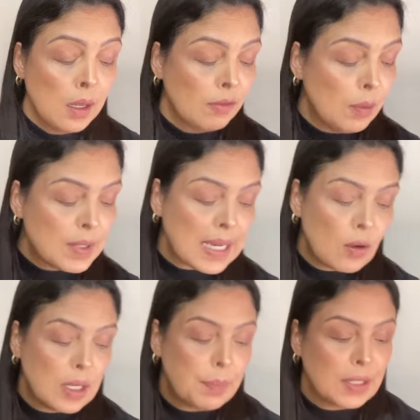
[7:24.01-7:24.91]
Vamos
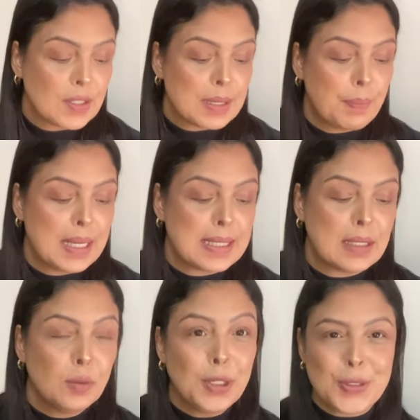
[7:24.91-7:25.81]
agora para nossa peça
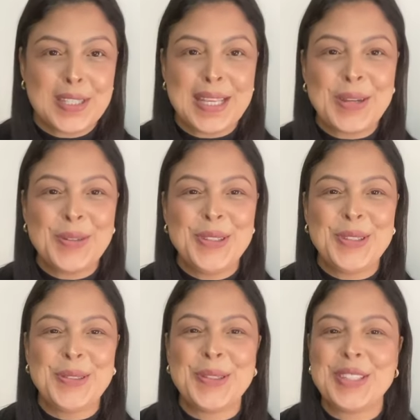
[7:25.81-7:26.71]
número 5
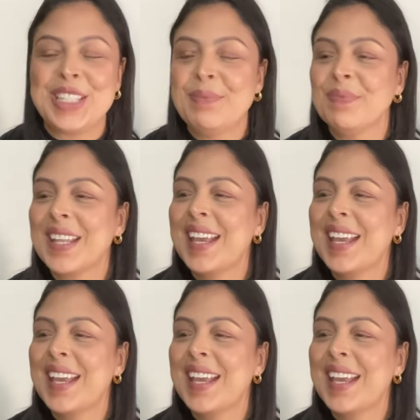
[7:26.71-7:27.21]
de hoje.